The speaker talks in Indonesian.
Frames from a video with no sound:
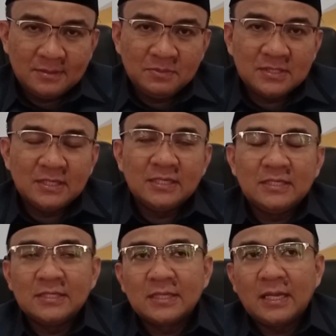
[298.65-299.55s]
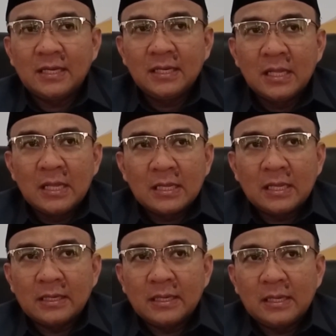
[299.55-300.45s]
bisnis digital
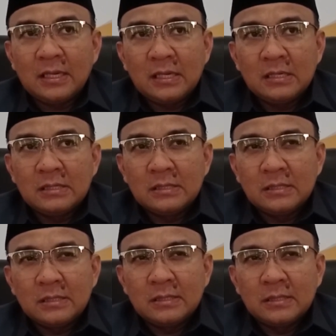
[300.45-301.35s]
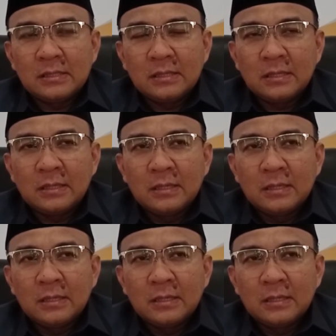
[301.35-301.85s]
karena uh,